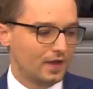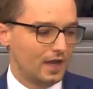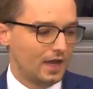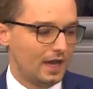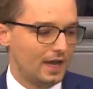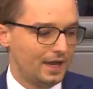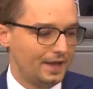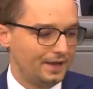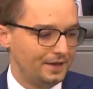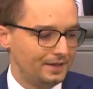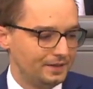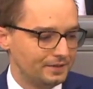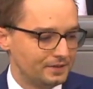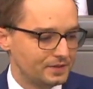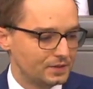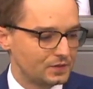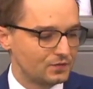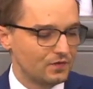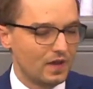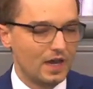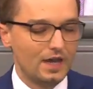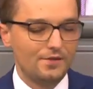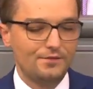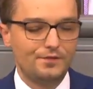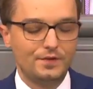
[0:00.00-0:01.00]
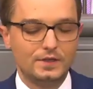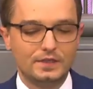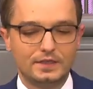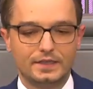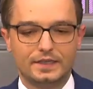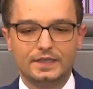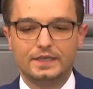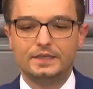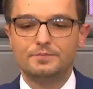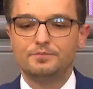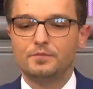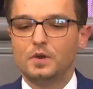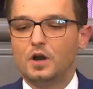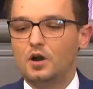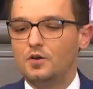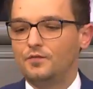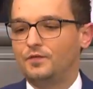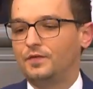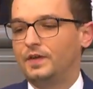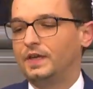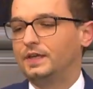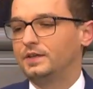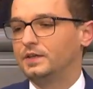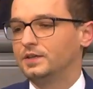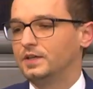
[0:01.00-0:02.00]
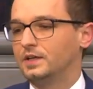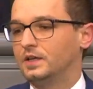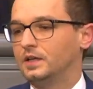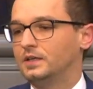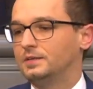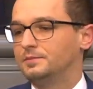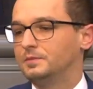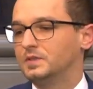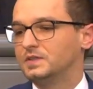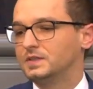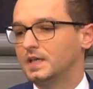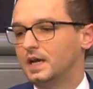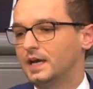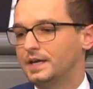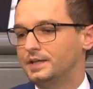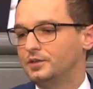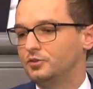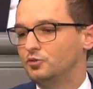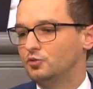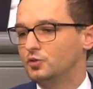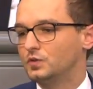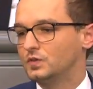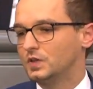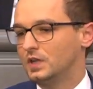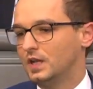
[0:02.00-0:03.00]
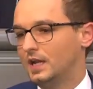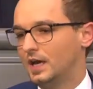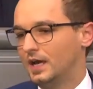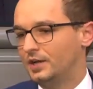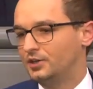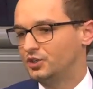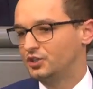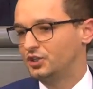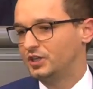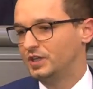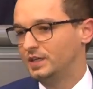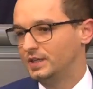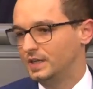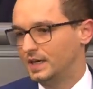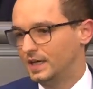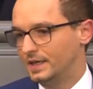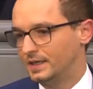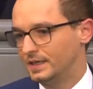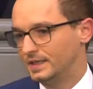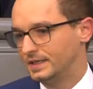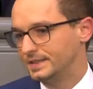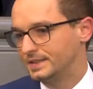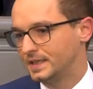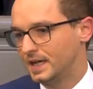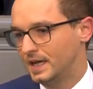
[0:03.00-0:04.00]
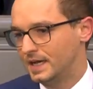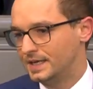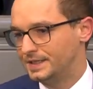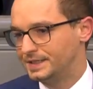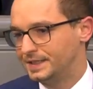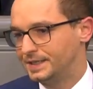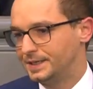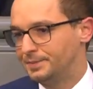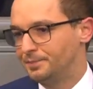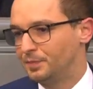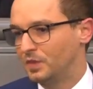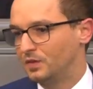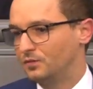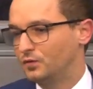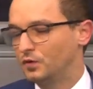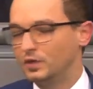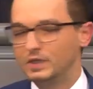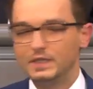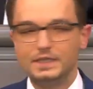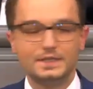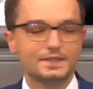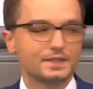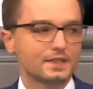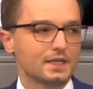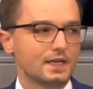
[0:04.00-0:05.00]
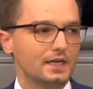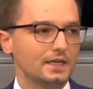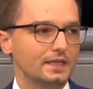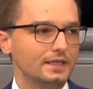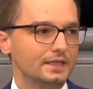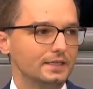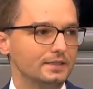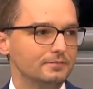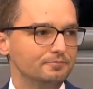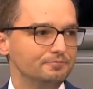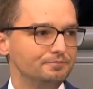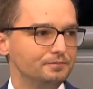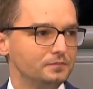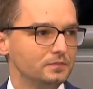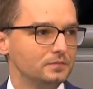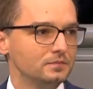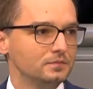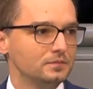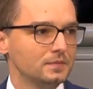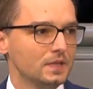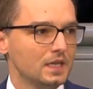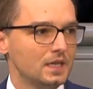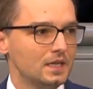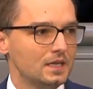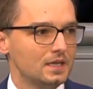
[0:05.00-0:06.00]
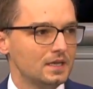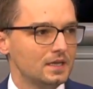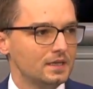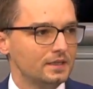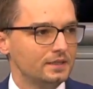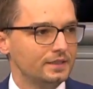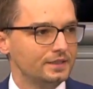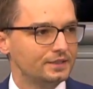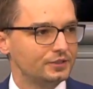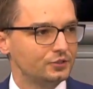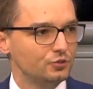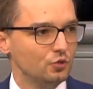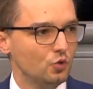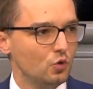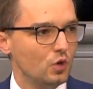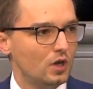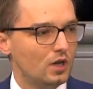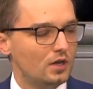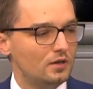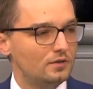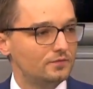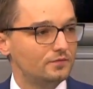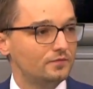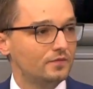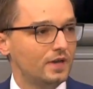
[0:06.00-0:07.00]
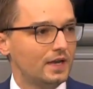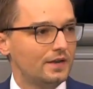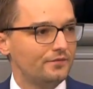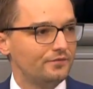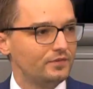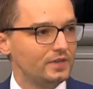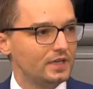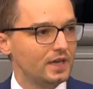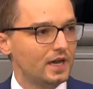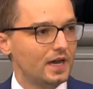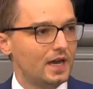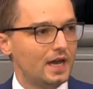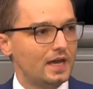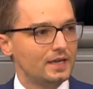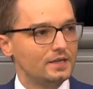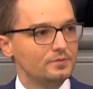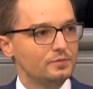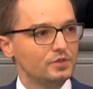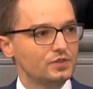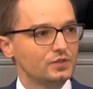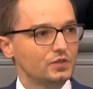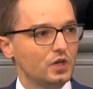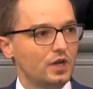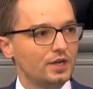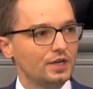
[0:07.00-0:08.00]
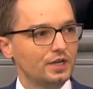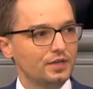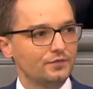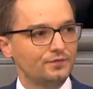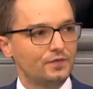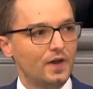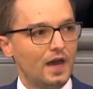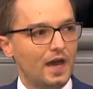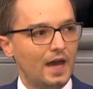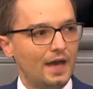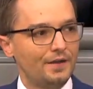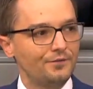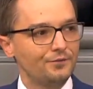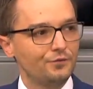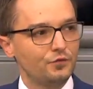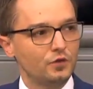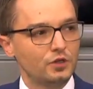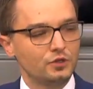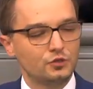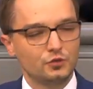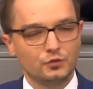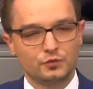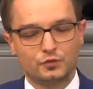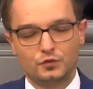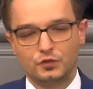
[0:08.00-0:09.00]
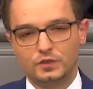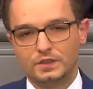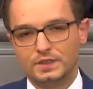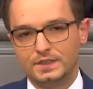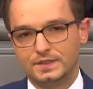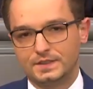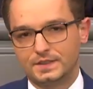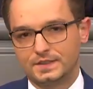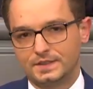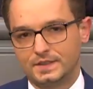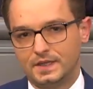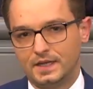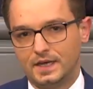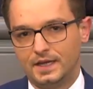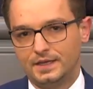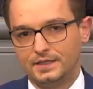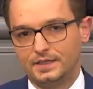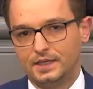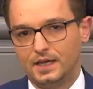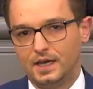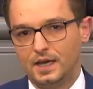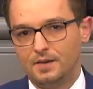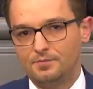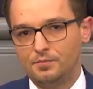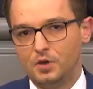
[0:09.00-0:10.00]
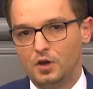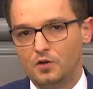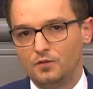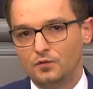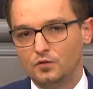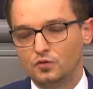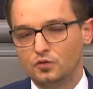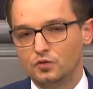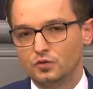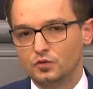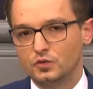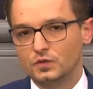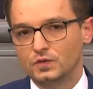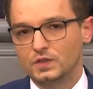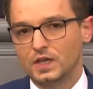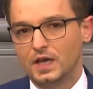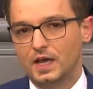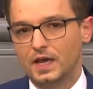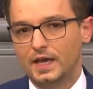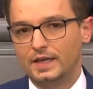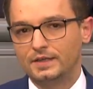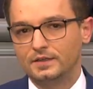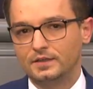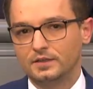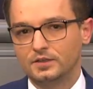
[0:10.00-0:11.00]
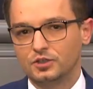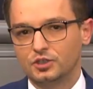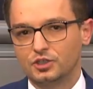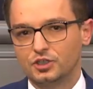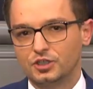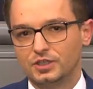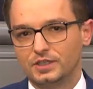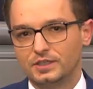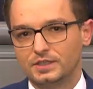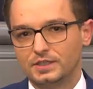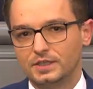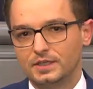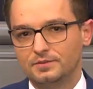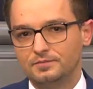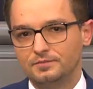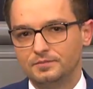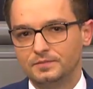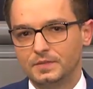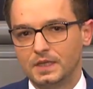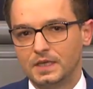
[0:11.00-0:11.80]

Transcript: keinen Zweifel geben, auf welcher Seite unser Land steht, an der Seite von Israel. Nicht nur, weil wir eine besondere Verantwortung für dieses Land haben aufgrund unserer eigenen Geschichte,